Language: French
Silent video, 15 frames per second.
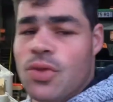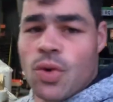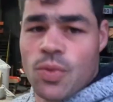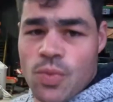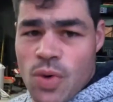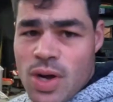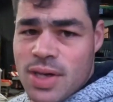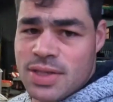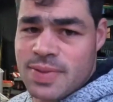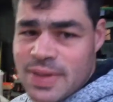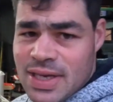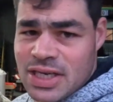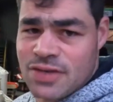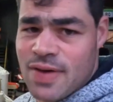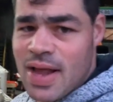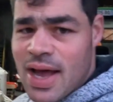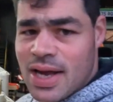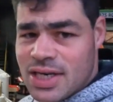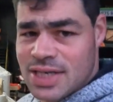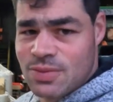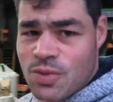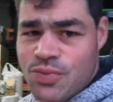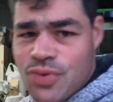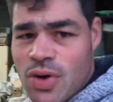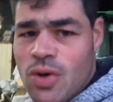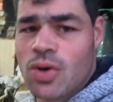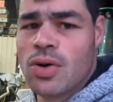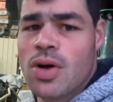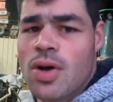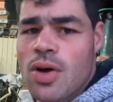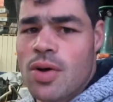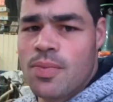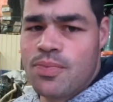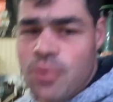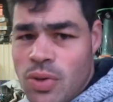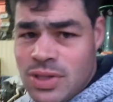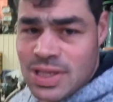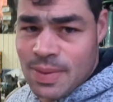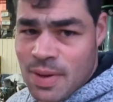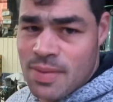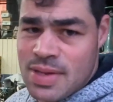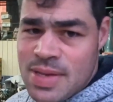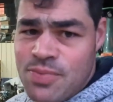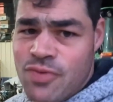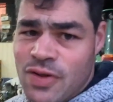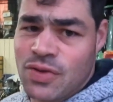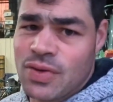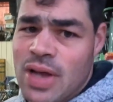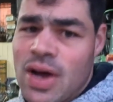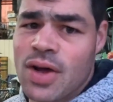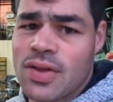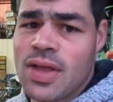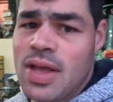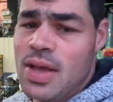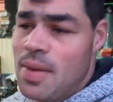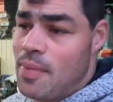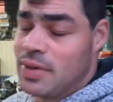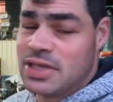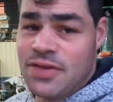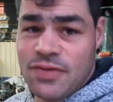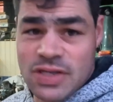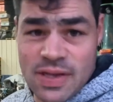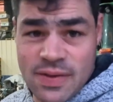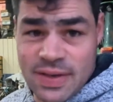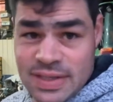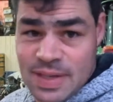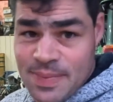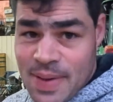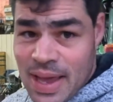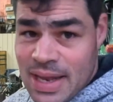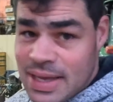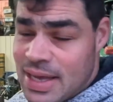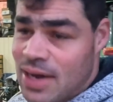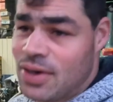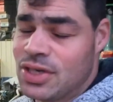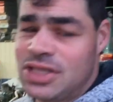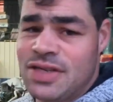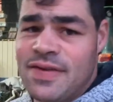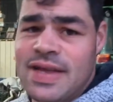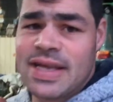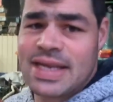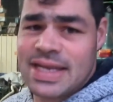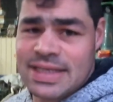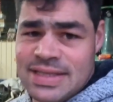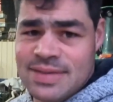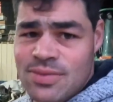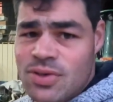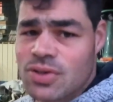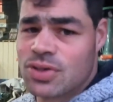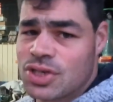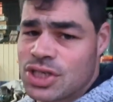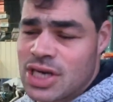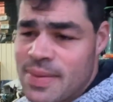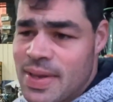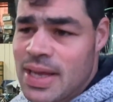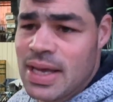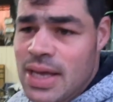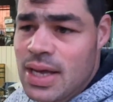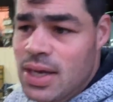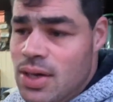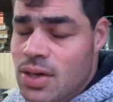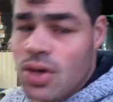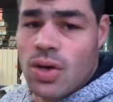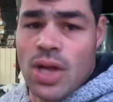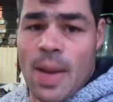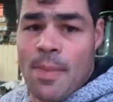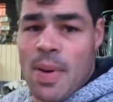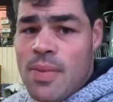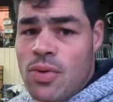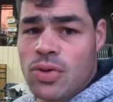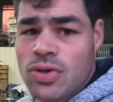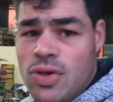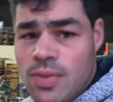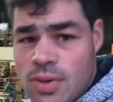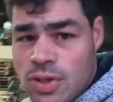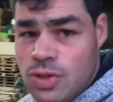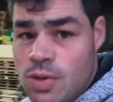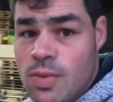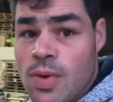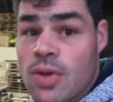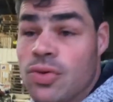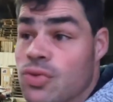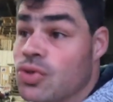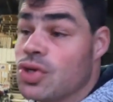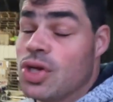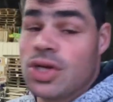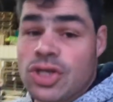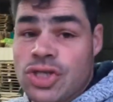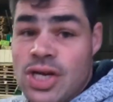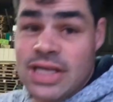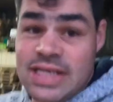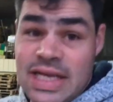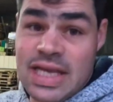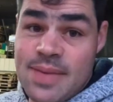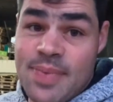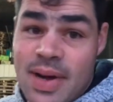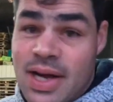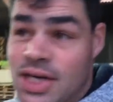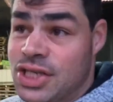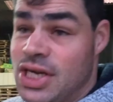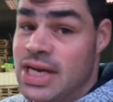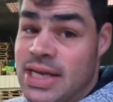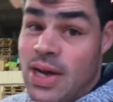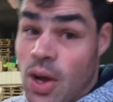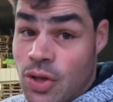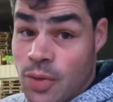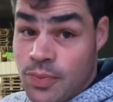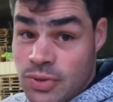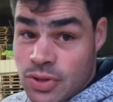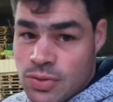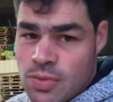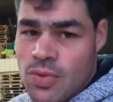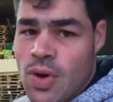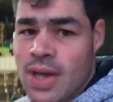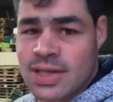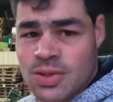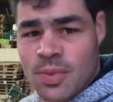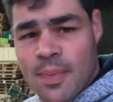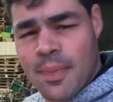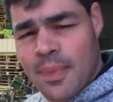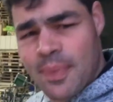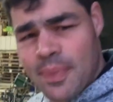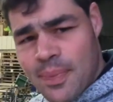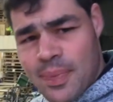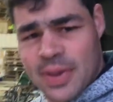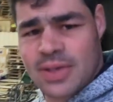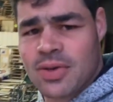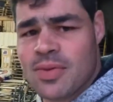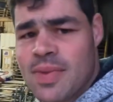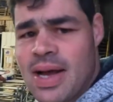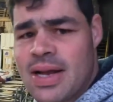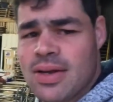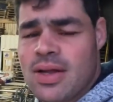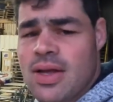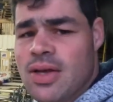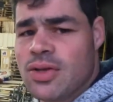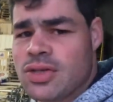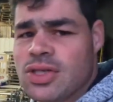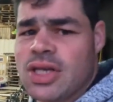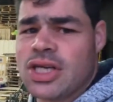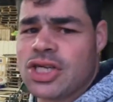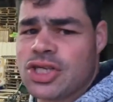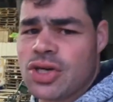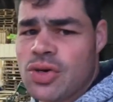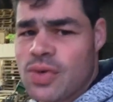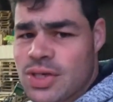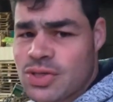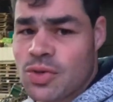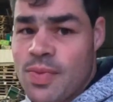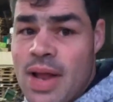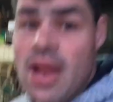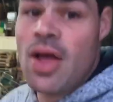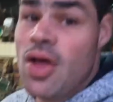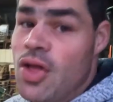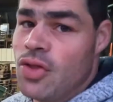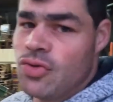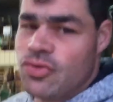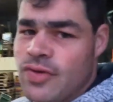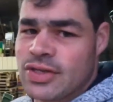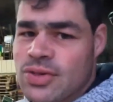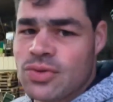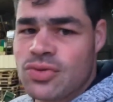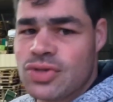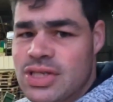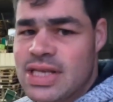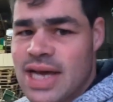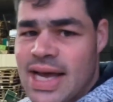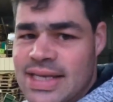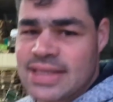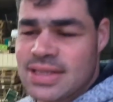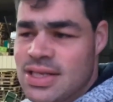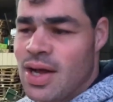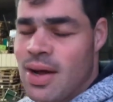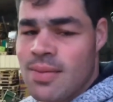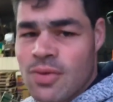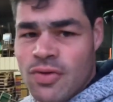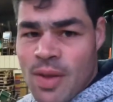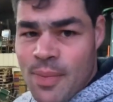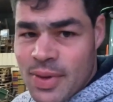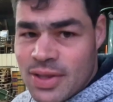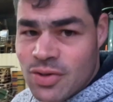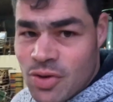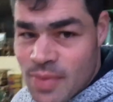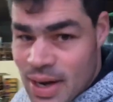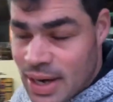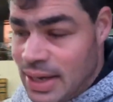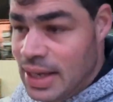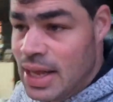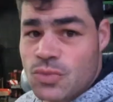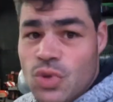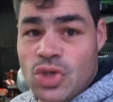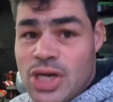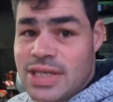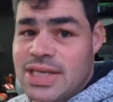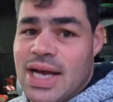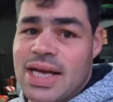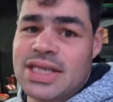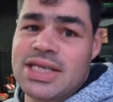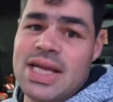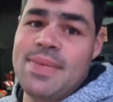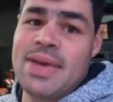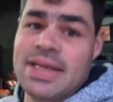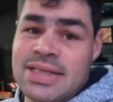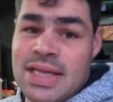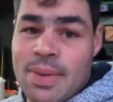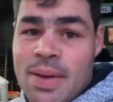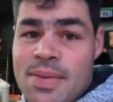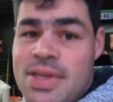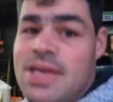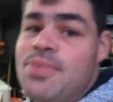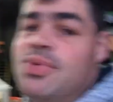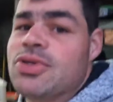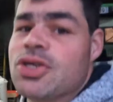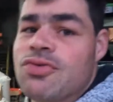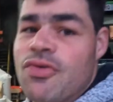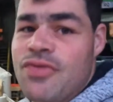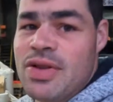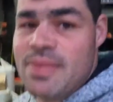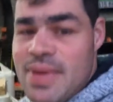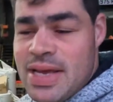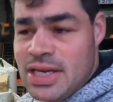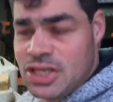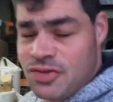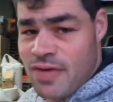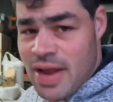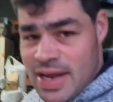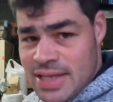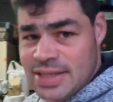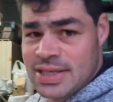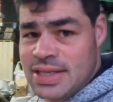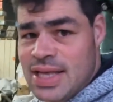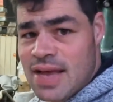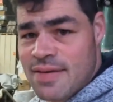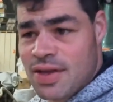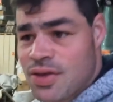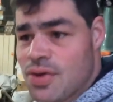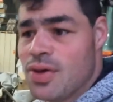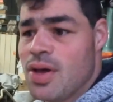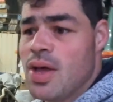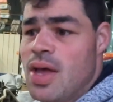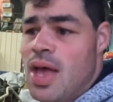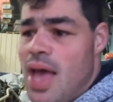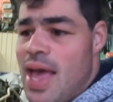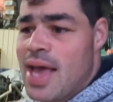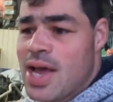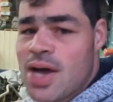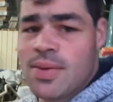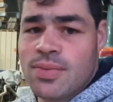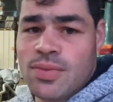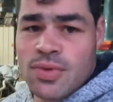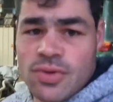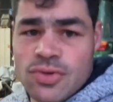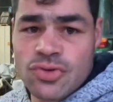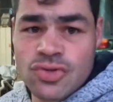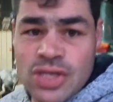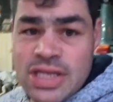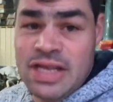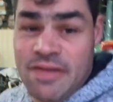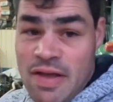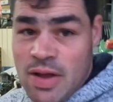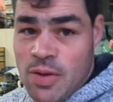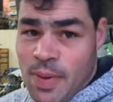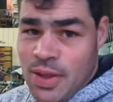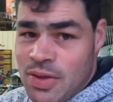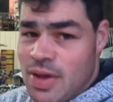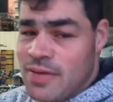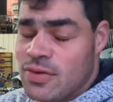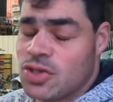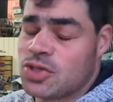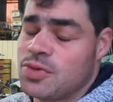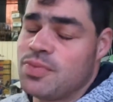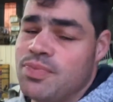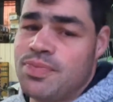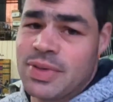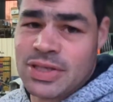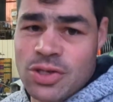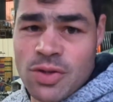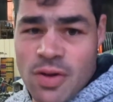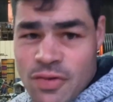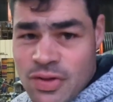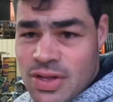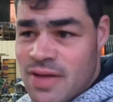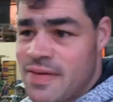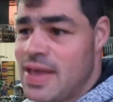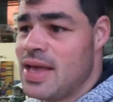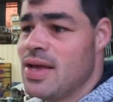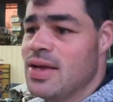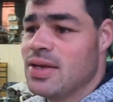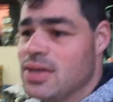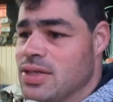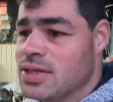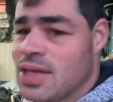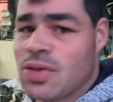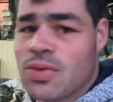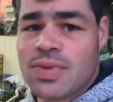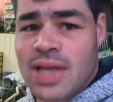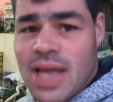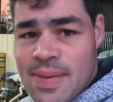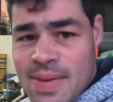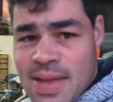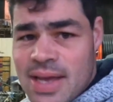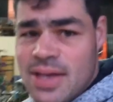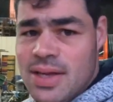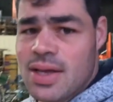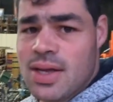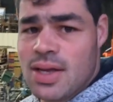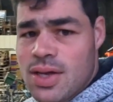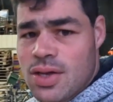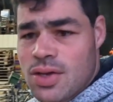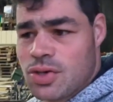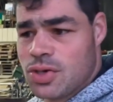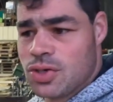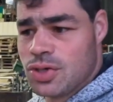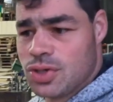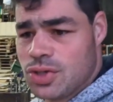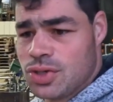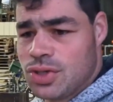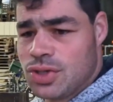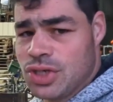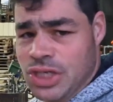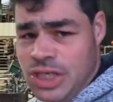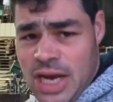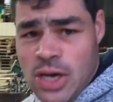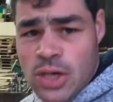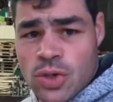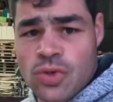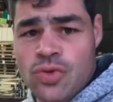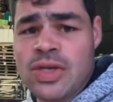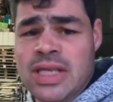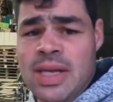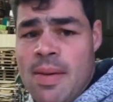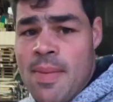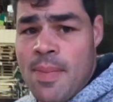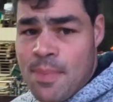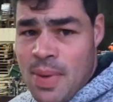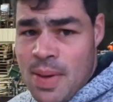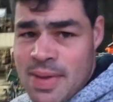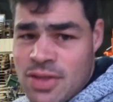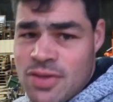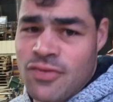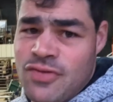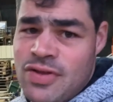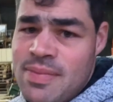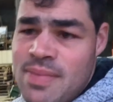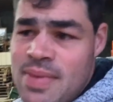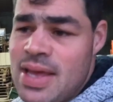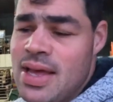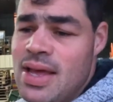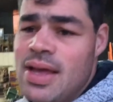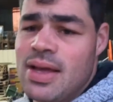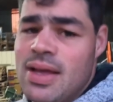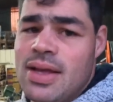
Donc moi ce matin je vais aller arracher mon poireau pour cet après-midi pour être aux carottes. Parce qu'il faut savoir que c'est pareil, les carottes j'y vais quasiment jamais. Il euh, n'y a pas beaucoup de commandes en ce moment, donc je laisse l'équipe arracher. Les carottes en plus en ce moment elles sont pas trop mal dans un champ où elles sont belles. De toute façon, tout ce qui reste, normalement, ne devrait pas être trop mal. Donc je laisse arracher, mais cet après-midi, puisque je vais filmer je vais aller les aider avec eux. Et comme je vous ai dit qu'il fallait qu'on prenne de l'avance, parce que demain on fait du navet ça tombe très bien que j'y aille aujourd'hui, ça va me permettre de filmer,